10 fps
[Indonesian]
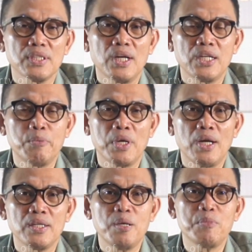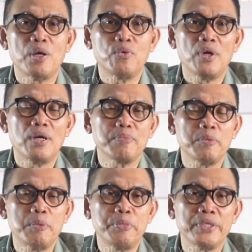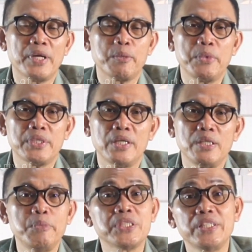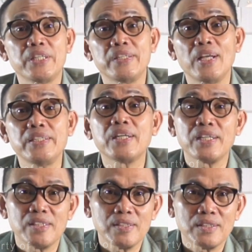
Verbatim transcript: karena menganggap bahwa pemimpin karbitan ini bisa dikendalikan